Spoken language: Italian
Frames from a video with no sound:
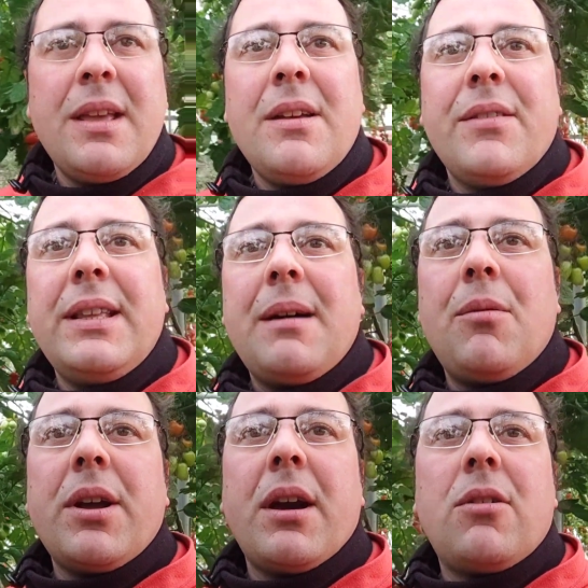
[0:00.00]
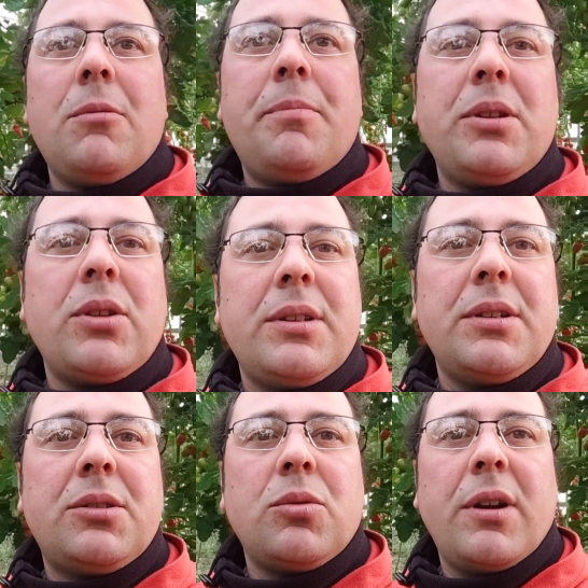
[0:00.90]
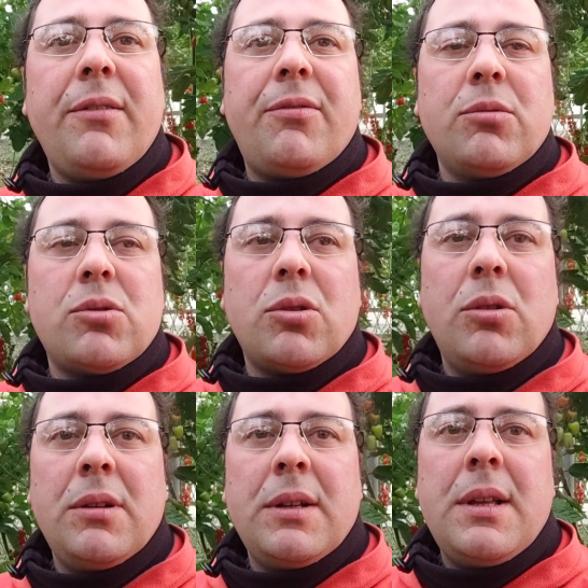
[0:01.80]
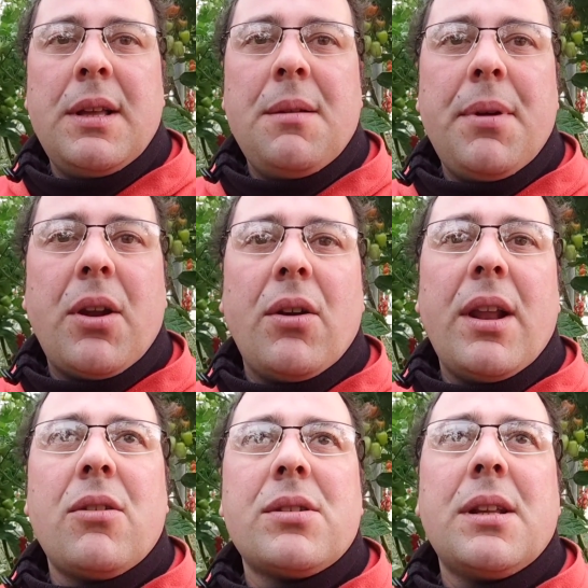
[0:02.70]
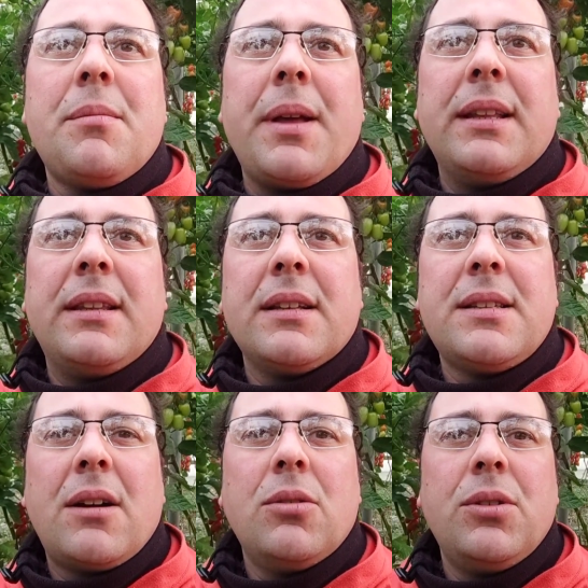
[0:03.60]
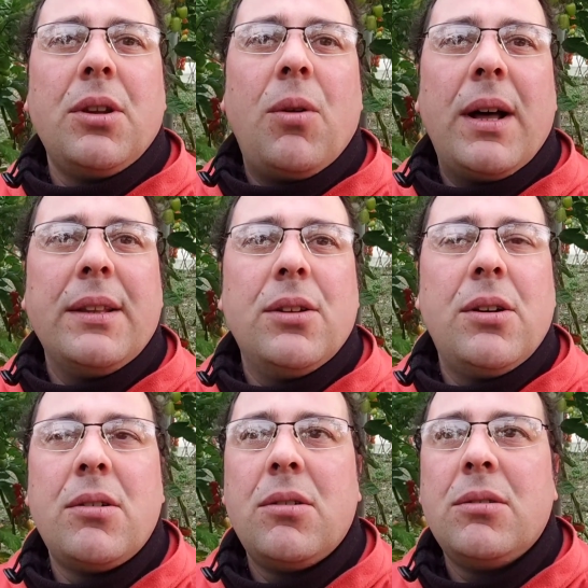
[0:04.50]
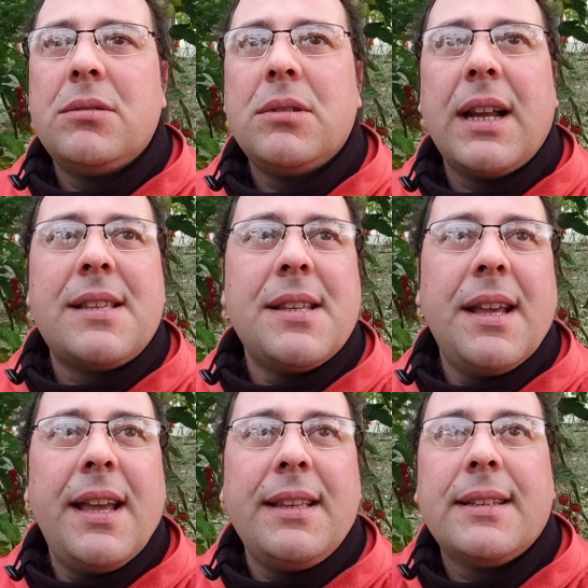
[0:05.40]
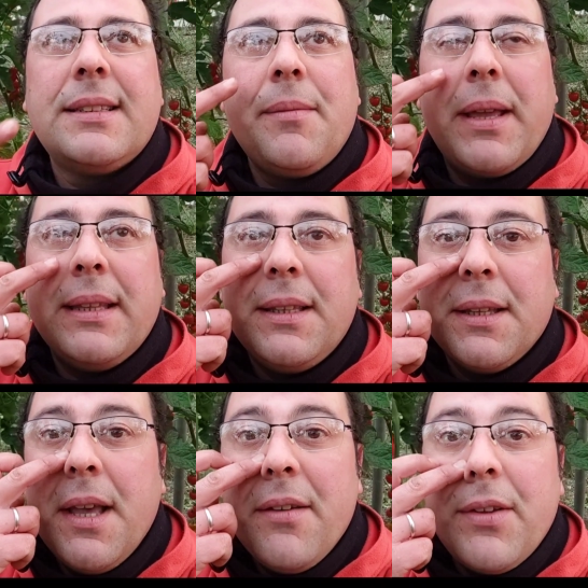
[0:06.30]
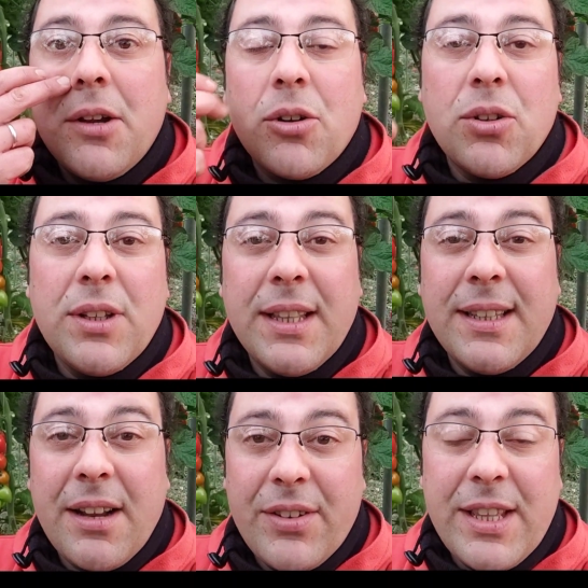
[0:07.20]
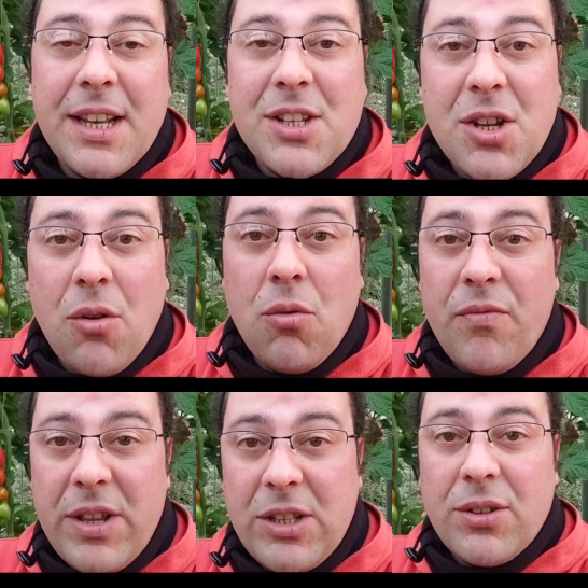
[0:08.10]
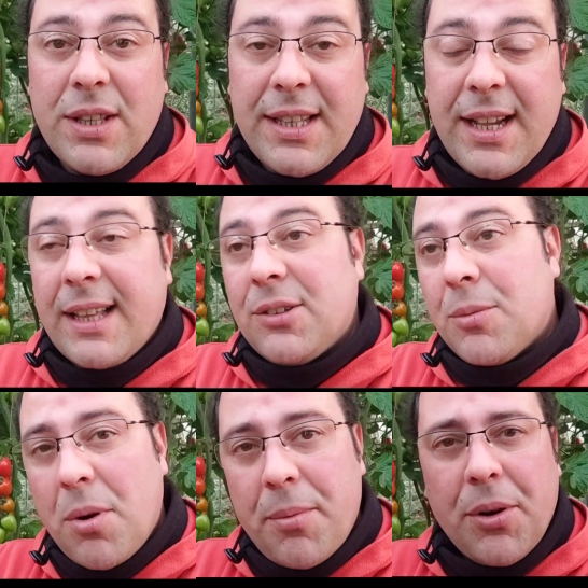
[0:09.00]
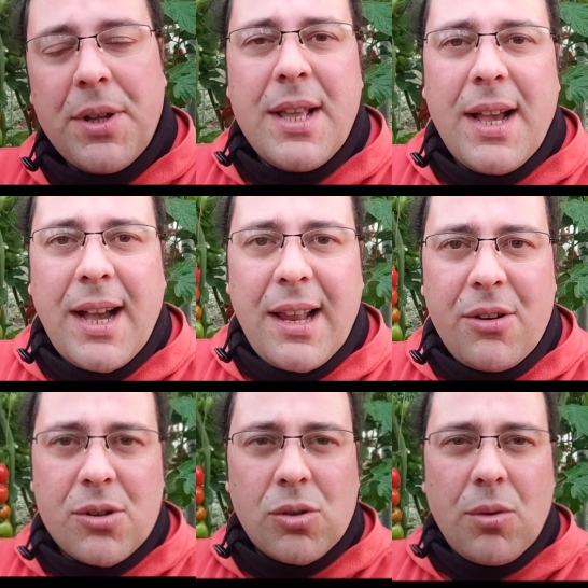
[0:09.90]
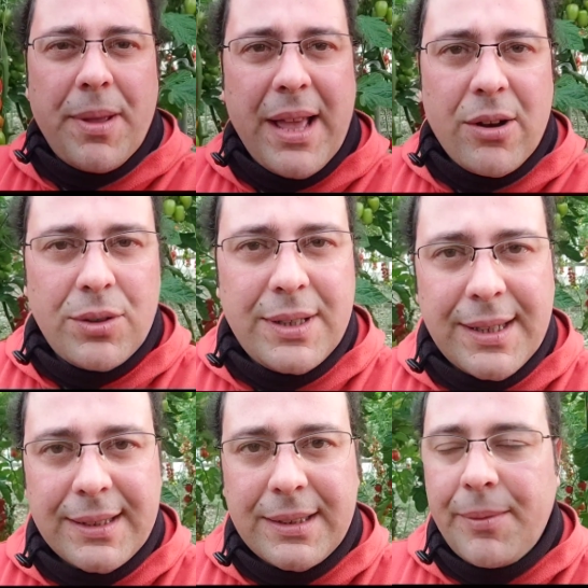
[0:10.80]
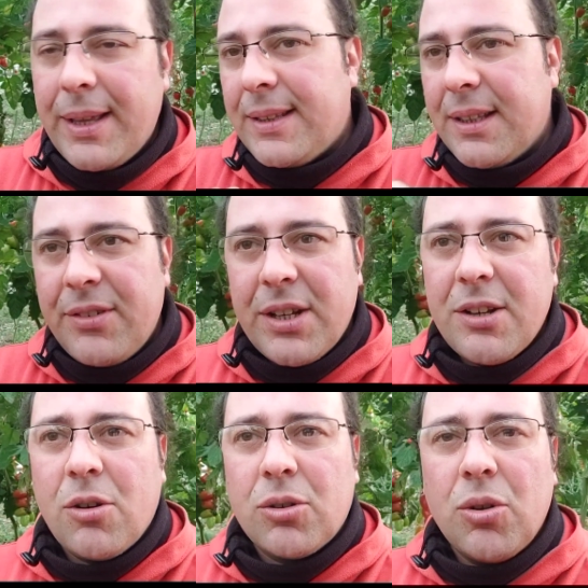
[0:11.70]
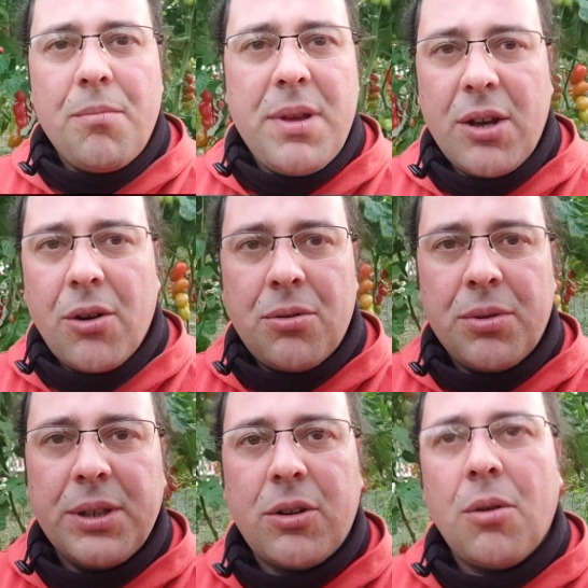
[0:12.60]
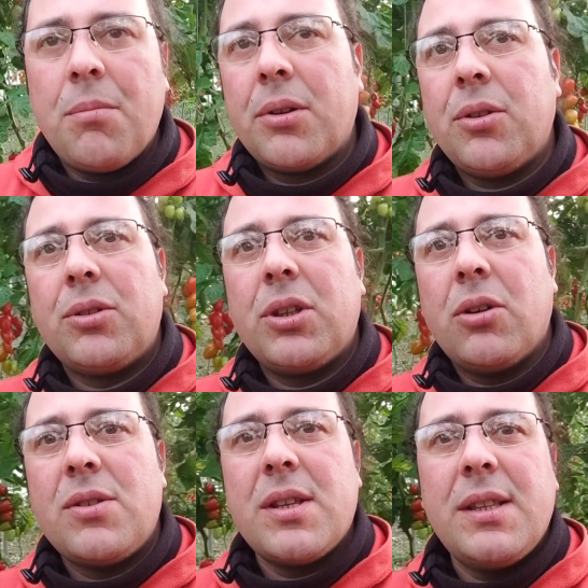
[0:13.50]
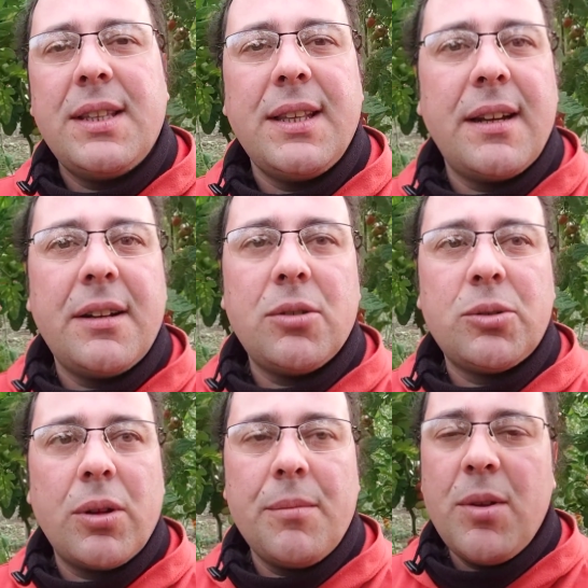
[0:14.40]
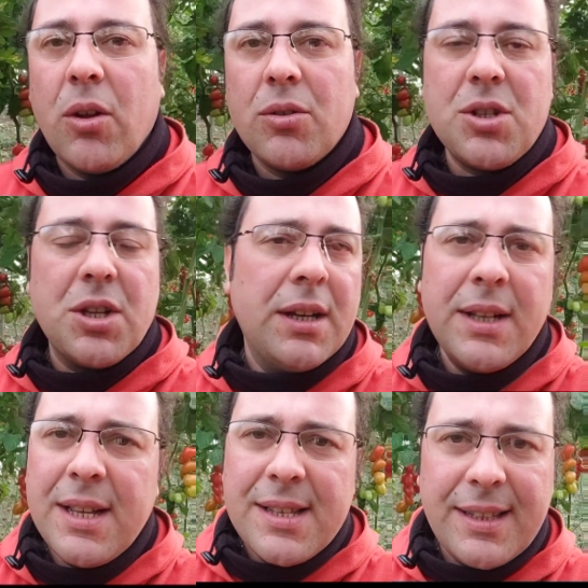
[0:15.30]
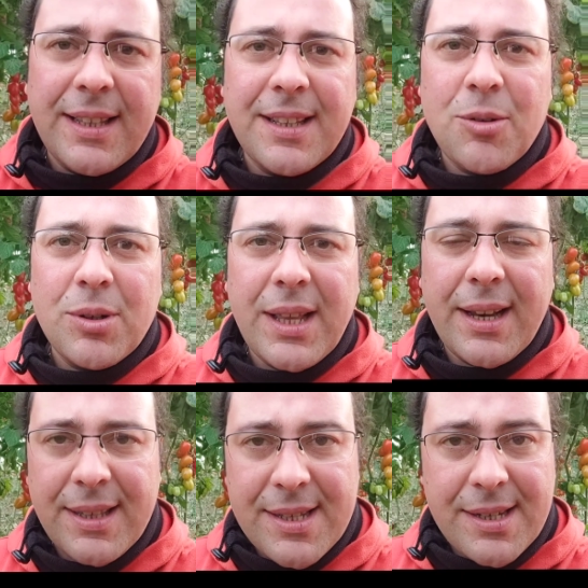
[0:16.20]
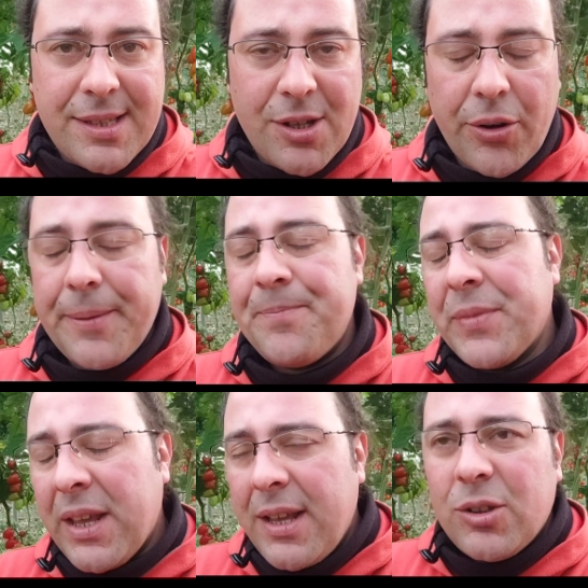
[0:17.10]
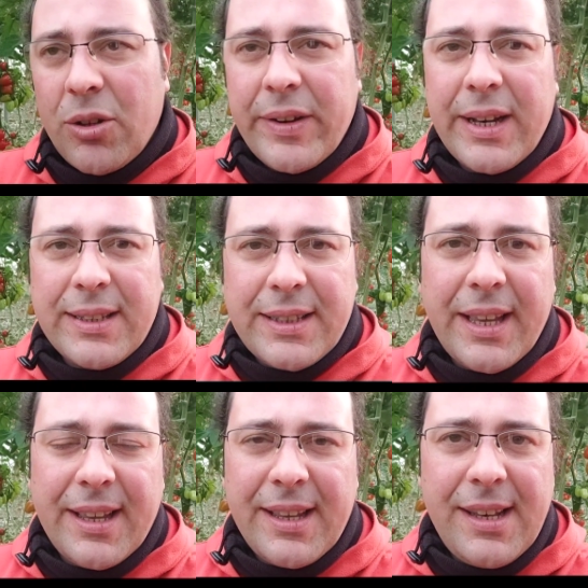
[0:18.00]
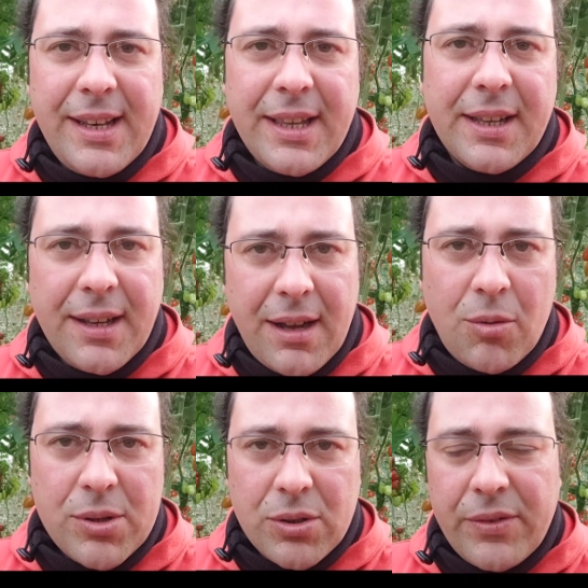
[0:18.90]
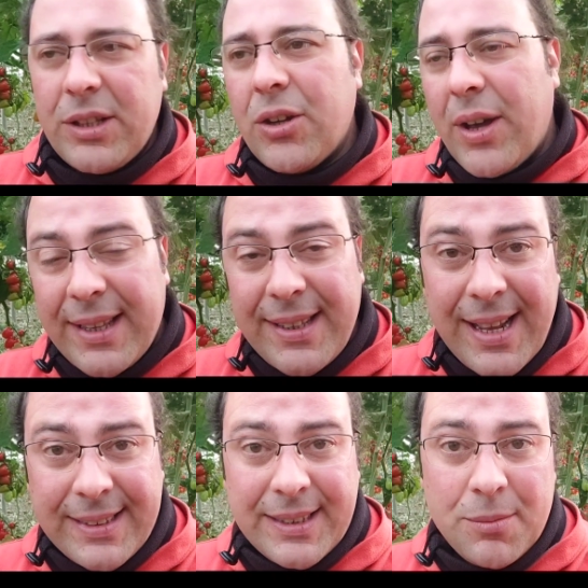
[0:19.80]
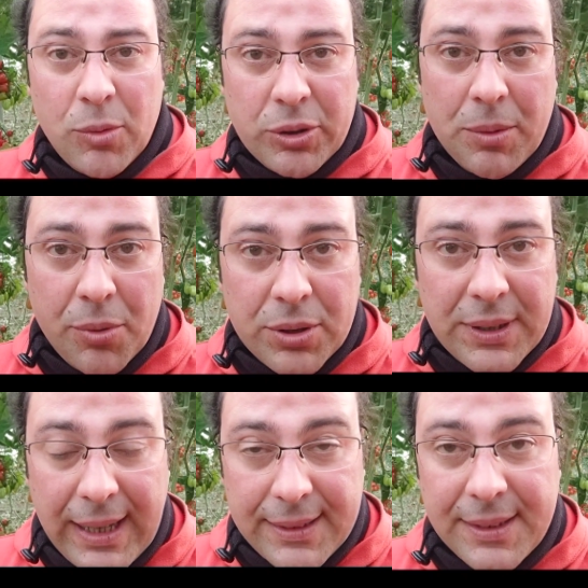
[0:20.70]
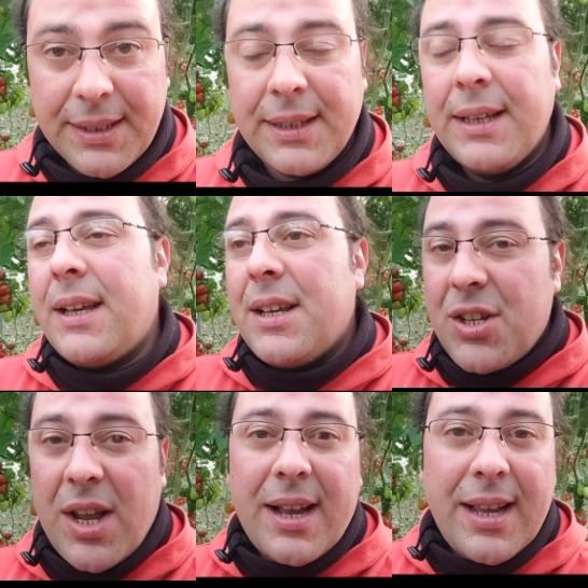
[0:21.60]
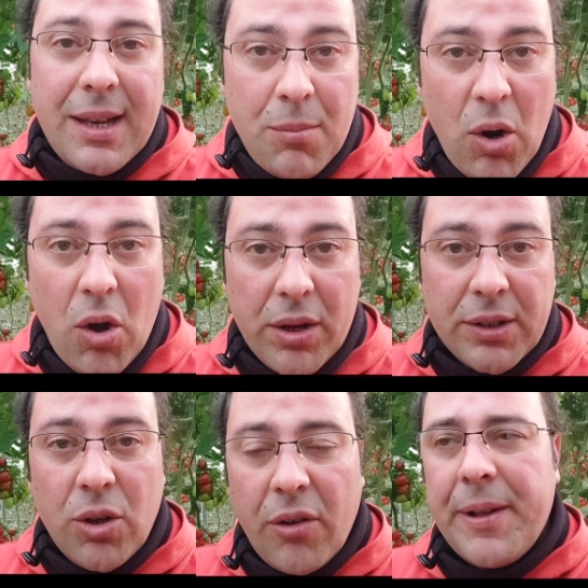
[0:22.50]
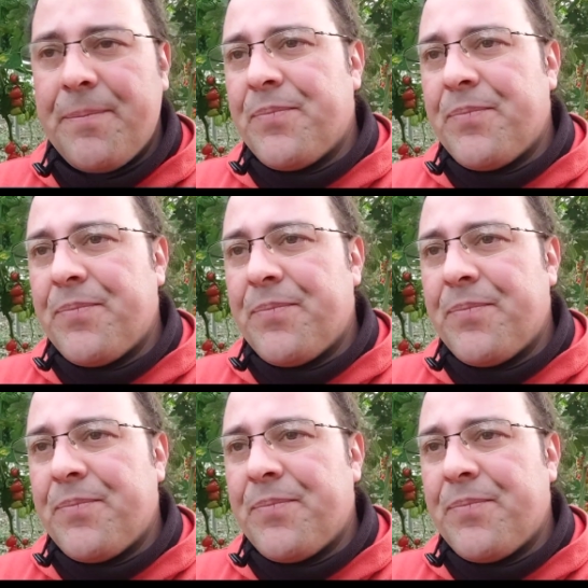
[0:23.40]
Vediamo che ha colpito addirittura il fusto, però la nostra pianta sta continuando grazie ai eh, trattamenti. Vi ricordo di andare a vedere, c'è un video dedicato proprio al nostro piano di trattamenti, vi ricordo bio, quindi con prodotti consentiti in agricoltura biologica. Se andate a guardare in descrizione troverete il link a questo video e ad altri molto importanti. C'è anche il blog dove